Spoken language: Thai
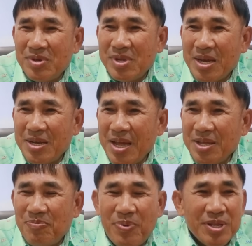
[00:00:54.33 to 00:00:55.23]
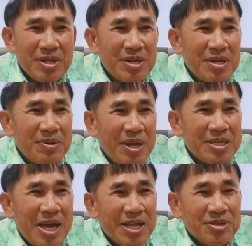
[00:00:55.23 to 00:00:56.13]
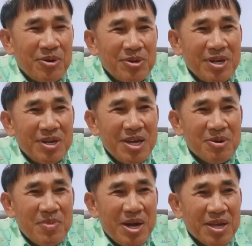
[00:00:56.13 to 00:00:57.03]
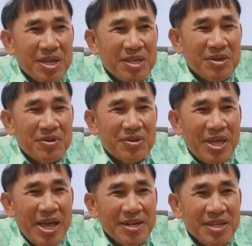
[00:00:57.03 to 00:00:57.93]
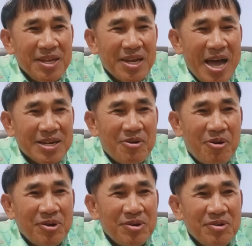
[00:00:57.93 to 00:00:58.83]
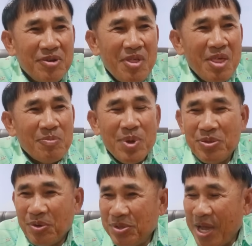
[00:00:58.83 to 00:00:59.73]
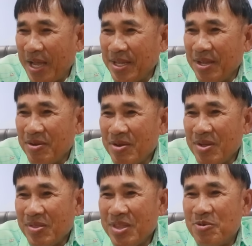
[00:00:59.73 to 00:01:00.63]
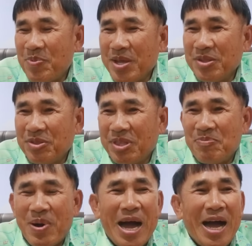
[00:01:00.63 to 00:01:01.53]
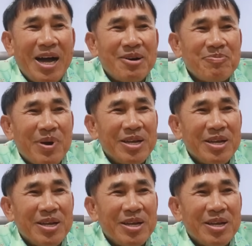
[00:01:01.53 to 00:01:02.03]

อย่าได้ประประชาชนเนี่ยเลือกมากี่แสนกี่ล้านคนไม่สนใจเดี๋ยวไปสภาไป